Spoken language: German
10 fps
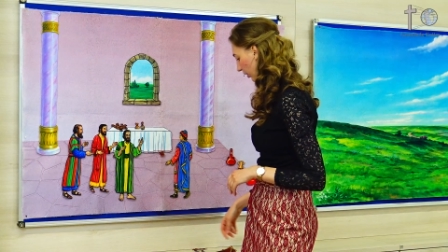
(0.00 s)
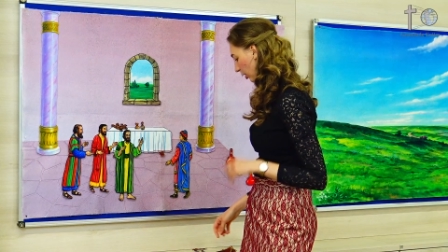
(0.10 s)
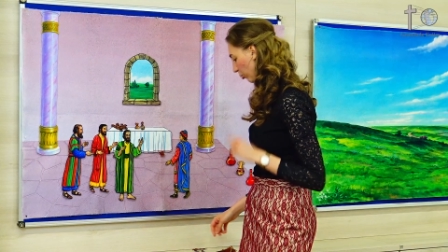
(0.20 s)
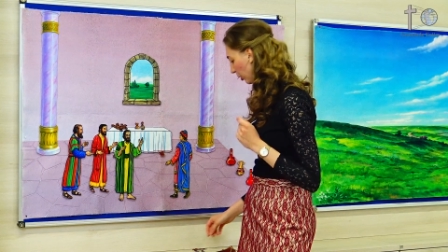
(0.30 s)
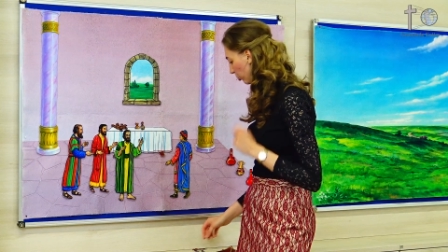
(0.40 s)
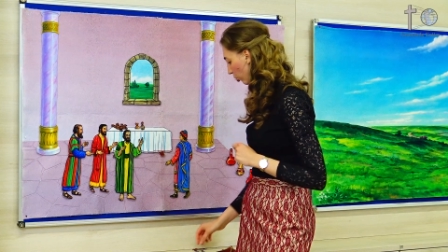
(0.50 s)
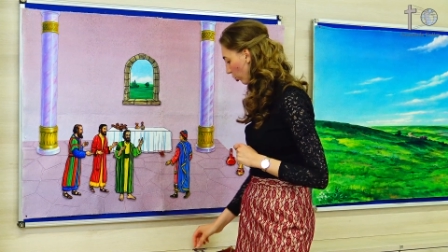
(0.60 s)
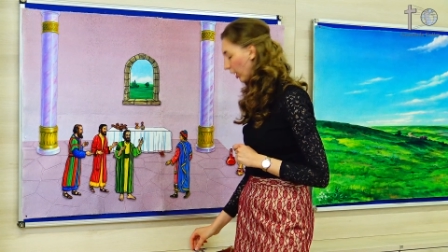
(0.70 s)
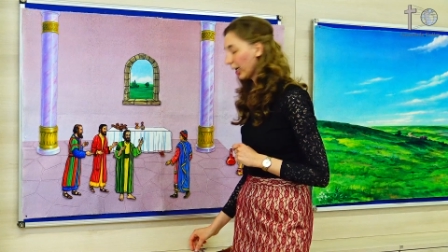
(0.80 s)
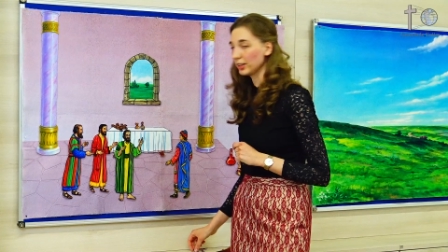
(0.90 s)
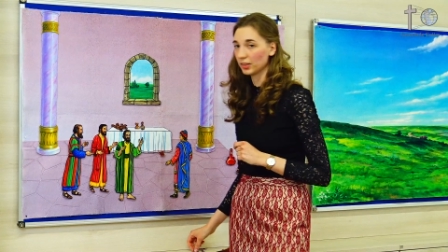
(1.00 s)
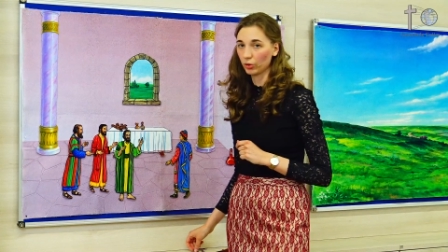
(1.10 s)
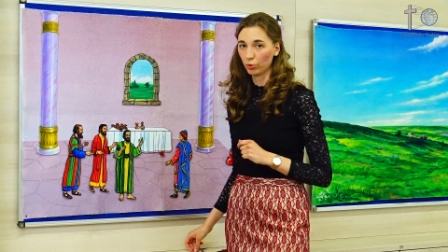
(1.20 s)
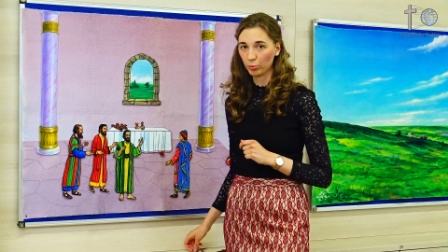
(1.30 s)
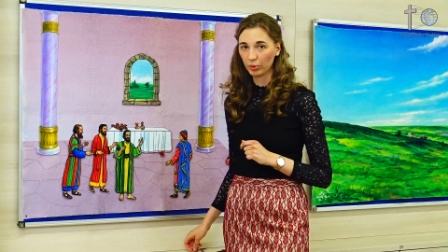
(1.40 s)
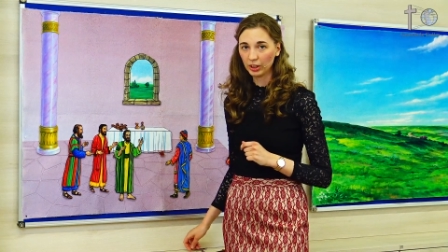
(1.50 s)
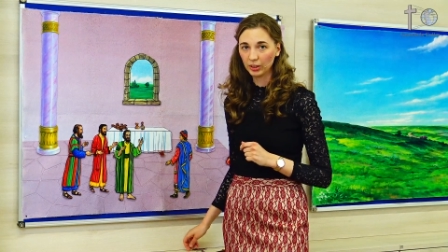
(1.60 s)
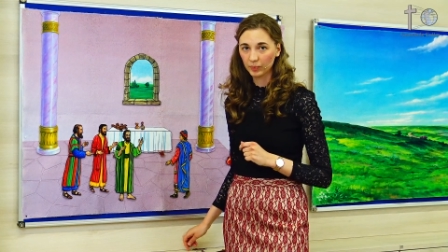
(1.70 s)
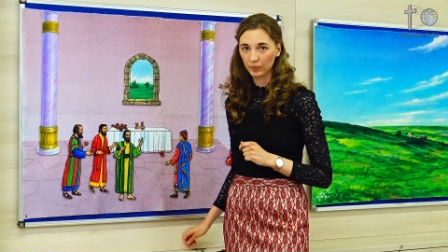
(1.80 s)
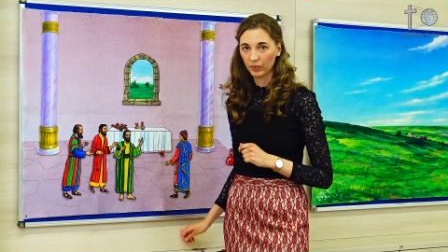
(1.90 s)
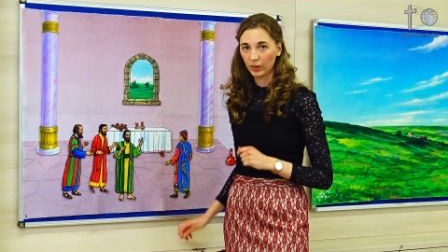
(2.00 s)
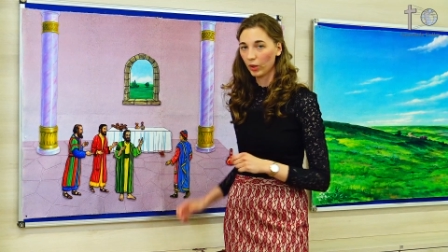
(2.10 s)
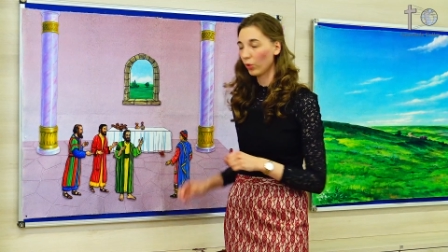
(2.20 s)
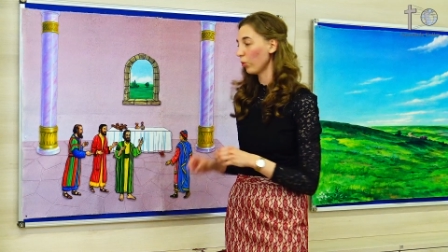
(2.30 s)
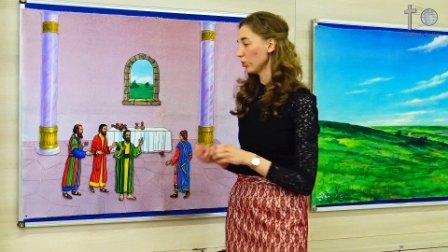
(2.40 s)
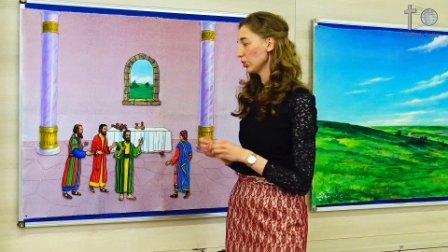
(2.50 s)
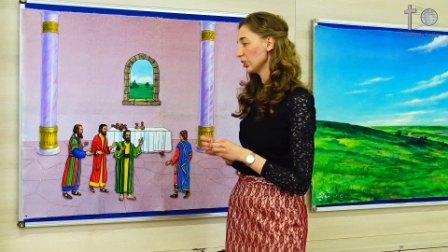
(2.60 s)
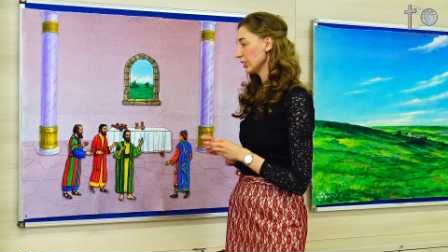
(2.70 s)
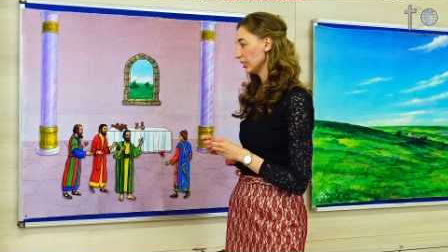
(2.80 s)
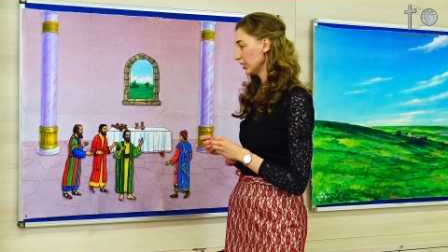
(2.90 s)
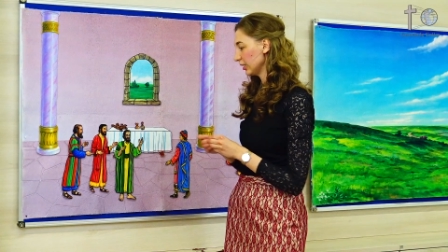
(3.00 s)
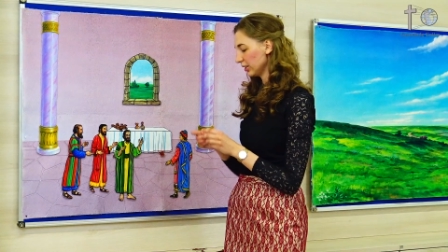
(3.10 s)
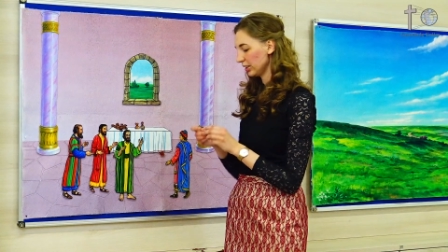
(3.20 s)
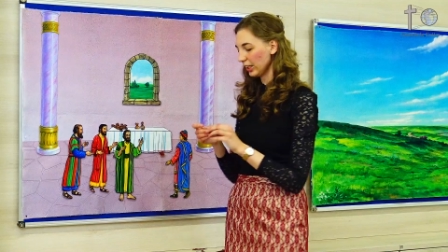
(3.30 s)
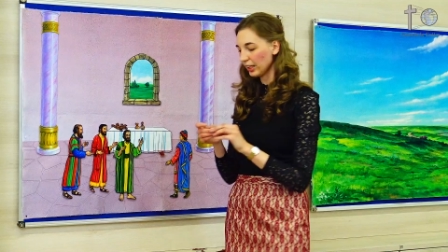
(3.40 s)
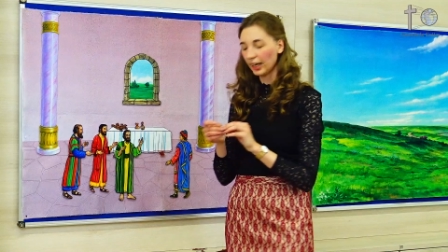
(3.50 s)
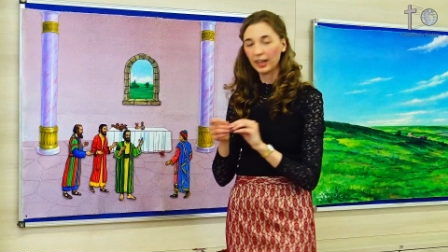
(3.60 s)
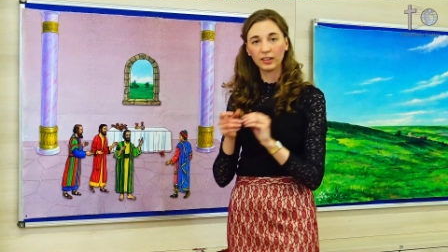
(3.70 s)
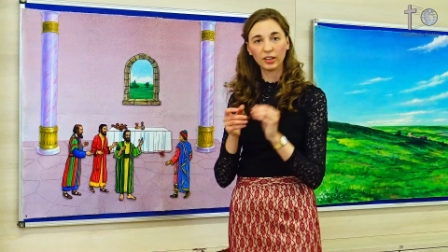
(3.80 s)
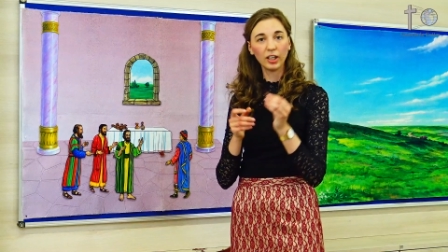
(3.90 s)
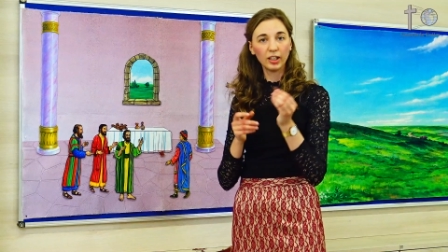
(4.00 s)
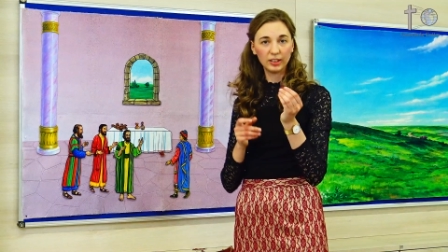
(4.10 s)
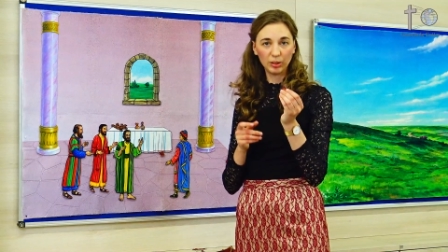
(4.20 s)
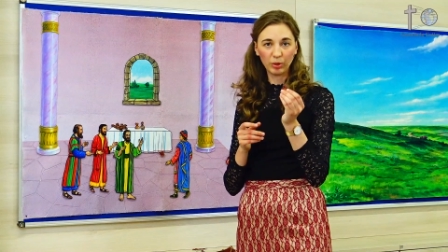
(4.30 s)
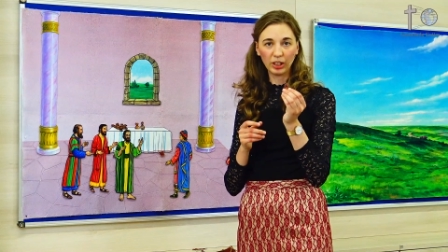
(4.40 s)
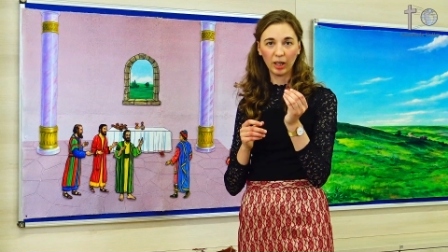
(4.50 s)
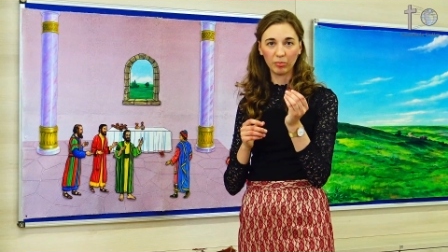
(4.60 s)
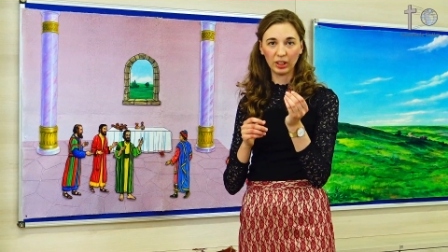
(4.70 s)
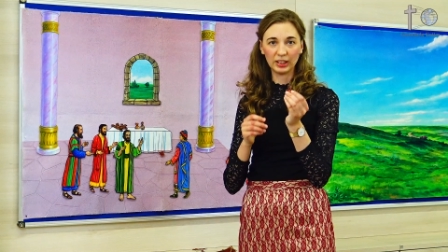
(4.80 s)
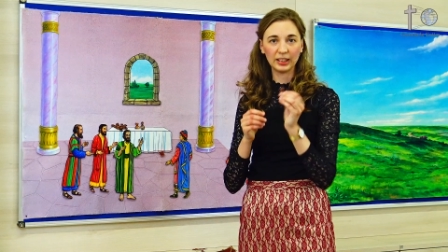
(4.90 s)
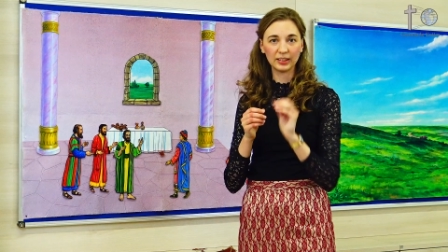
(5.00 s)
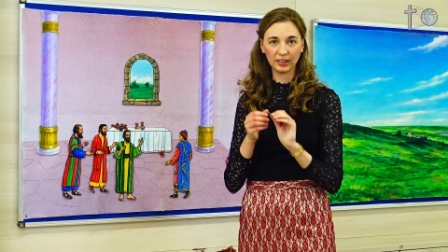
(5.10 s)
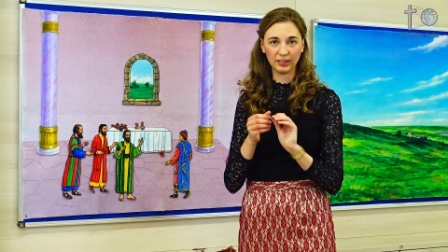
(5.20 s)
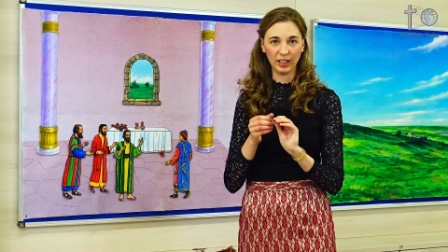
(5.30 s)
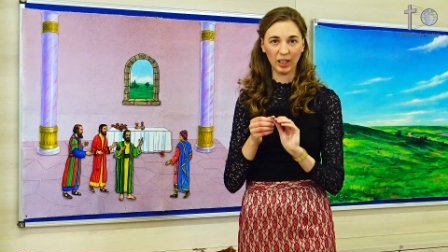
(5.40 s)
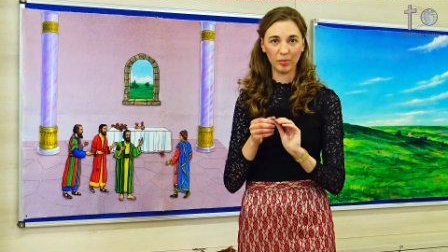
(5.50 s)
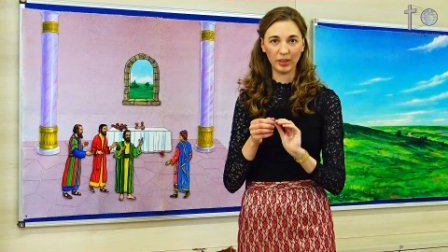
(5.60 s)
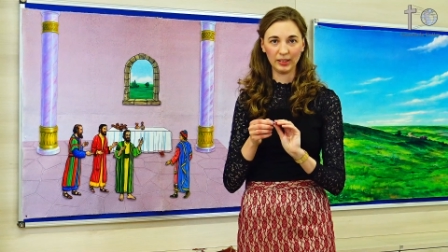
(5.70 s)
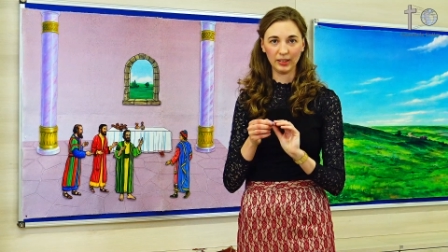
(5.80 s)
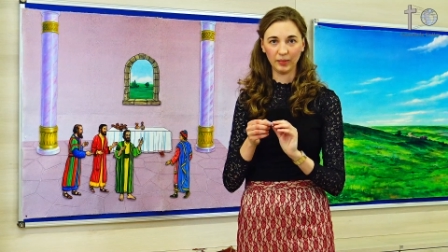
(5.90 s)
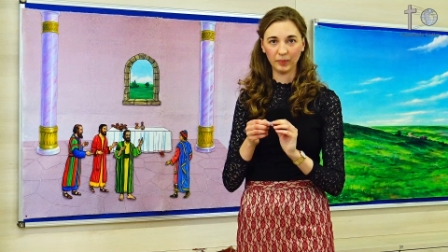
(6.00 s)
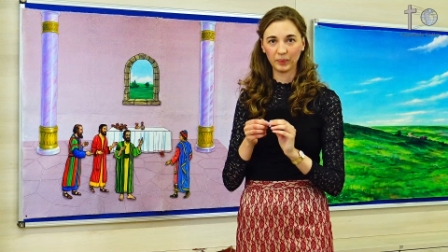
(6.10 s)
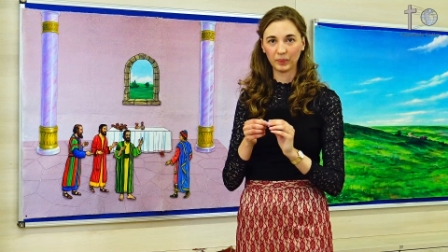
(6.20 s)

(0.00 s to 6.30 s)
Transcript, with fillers: Dann blieb nur noch ein Sack übrig und den einen, den bekam dann der dritte Arbeiter.